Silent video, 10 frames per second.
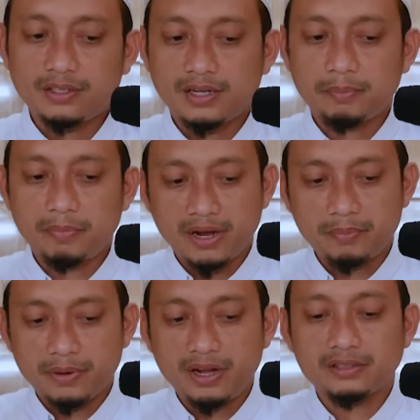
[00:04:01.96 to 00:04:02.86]

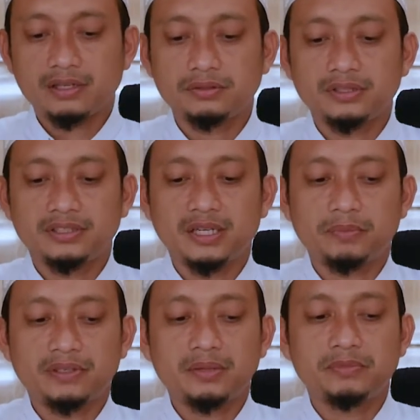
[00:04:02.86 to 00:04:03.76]
apa-apa Allah tidak
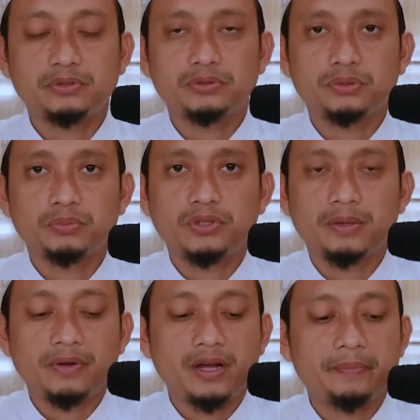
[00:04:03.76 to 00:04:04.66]
pernah menuntutmu
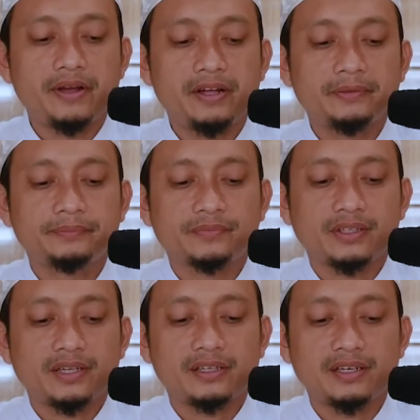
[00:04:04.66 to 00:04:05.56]
apa-apa
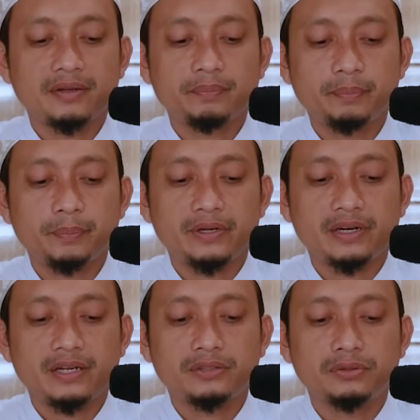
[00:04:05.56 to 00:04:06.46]
karena
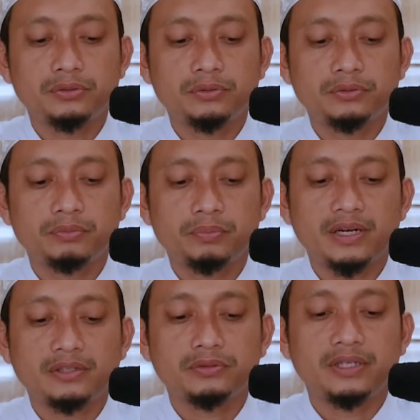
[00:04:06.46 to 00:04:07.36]
penanggu
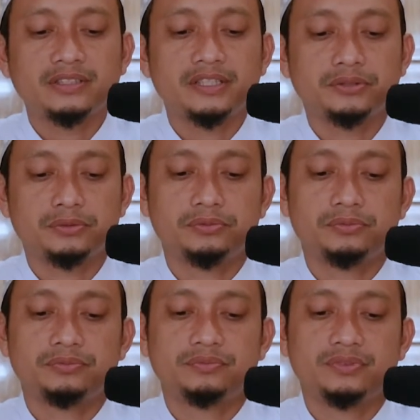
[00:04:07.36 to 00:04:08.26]
penanggungannya itu
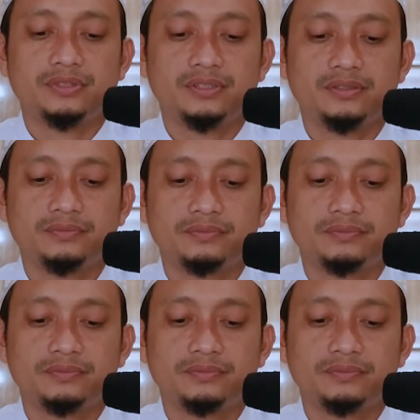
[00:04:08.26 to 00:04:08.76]
ya.